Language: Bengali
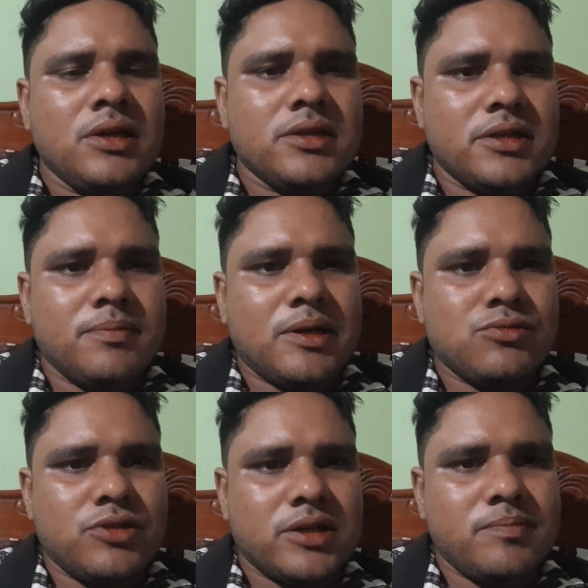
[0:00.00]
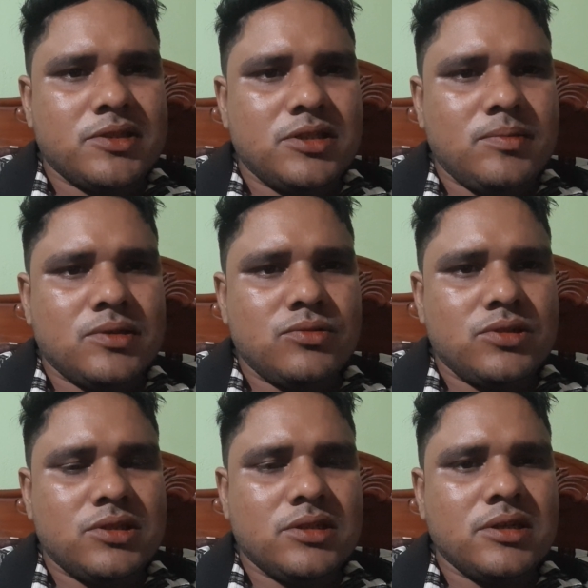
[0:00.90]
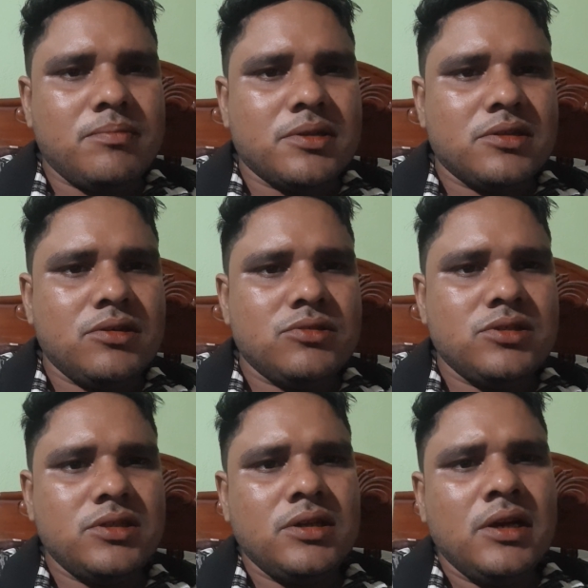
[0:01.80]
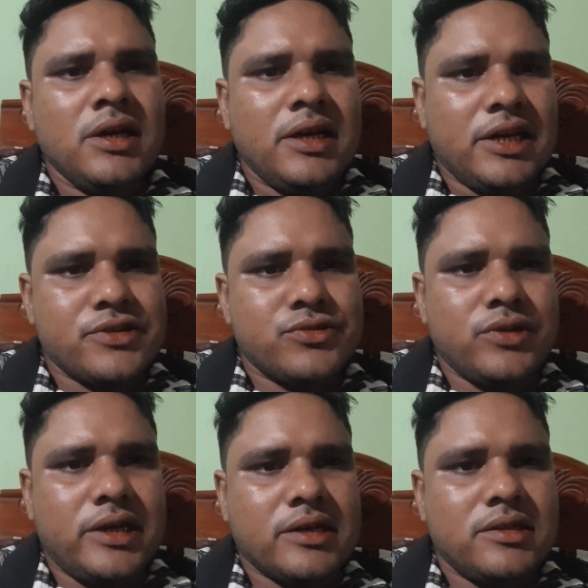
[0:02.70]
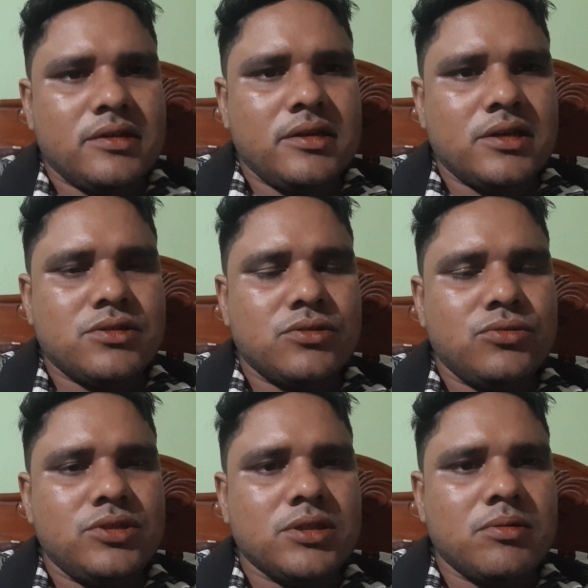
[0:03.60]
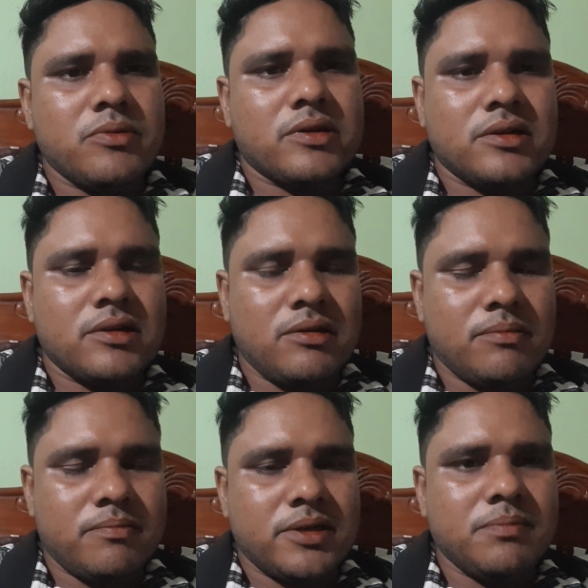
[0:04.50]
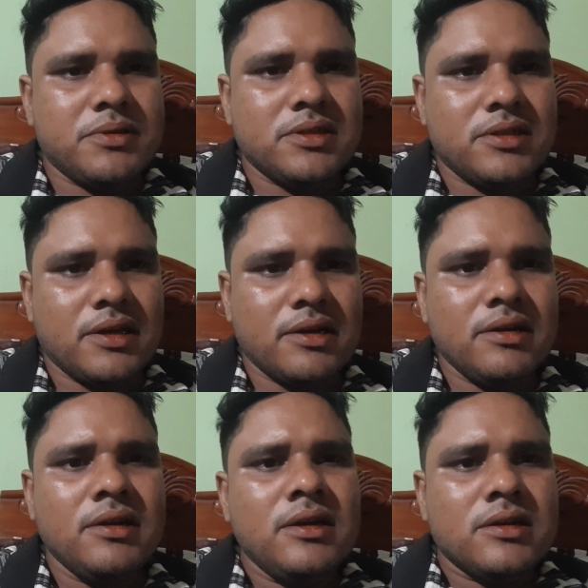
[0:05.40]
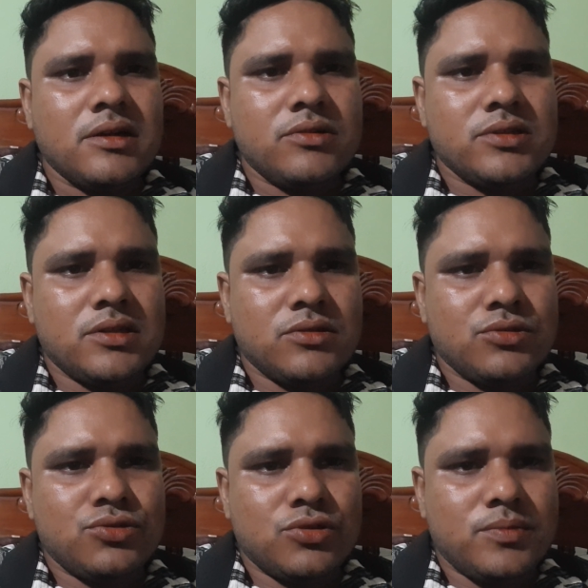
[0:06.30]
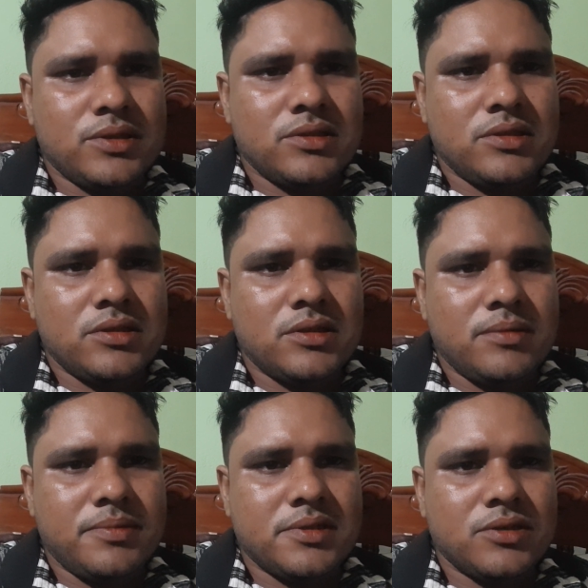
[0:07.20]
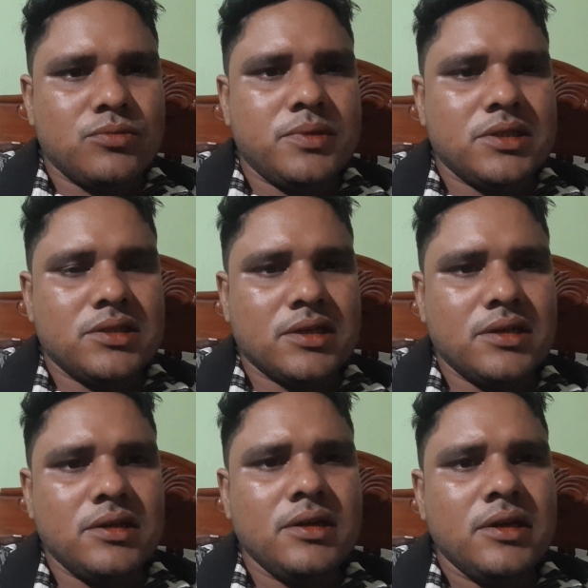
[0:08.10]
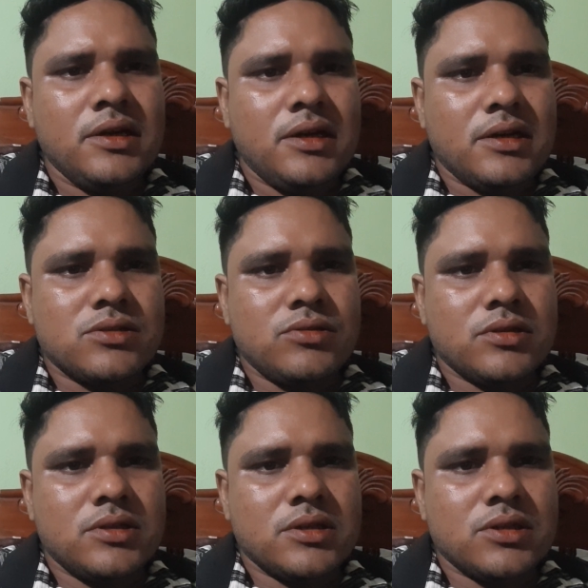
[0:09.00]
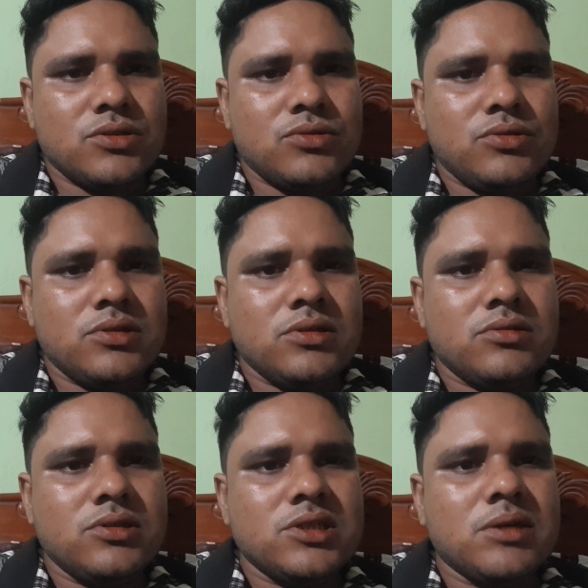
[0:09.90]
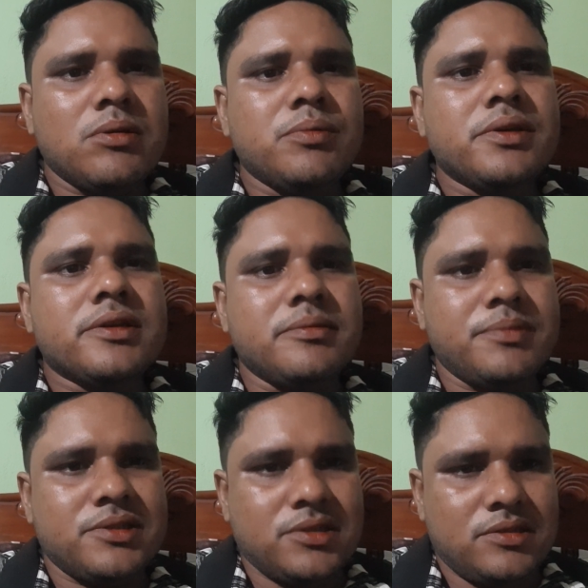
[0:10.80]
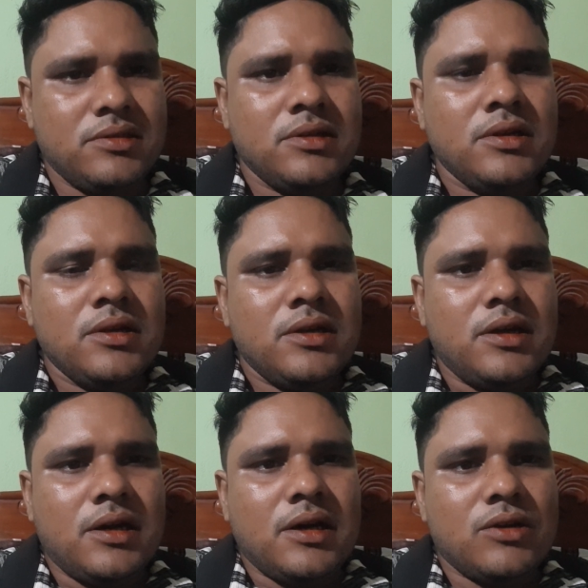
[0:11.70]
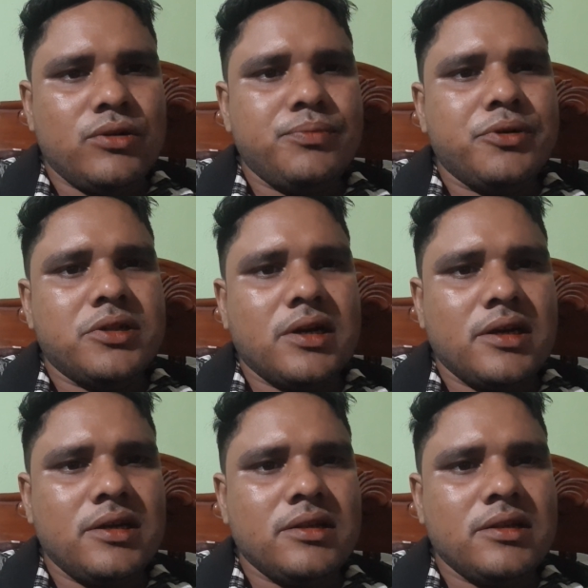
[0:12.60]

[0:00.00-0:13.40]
যেটা বাসুর এক মাসের বাসুর সেটার তাপমাত্রা হচ্ছে একশো এক থেকে একশো দুই স্বাভাবিক টেম্পারেচার থাকে কারণ সাধারণত ছোট বাচ্চাদের টেম্পারেচার একটু বেশি থাকে একশো এক থেকে একশো দুইটা হচ্ছে স্বাভাবিক টেম্পারেচার আর এর উপরে থাকলে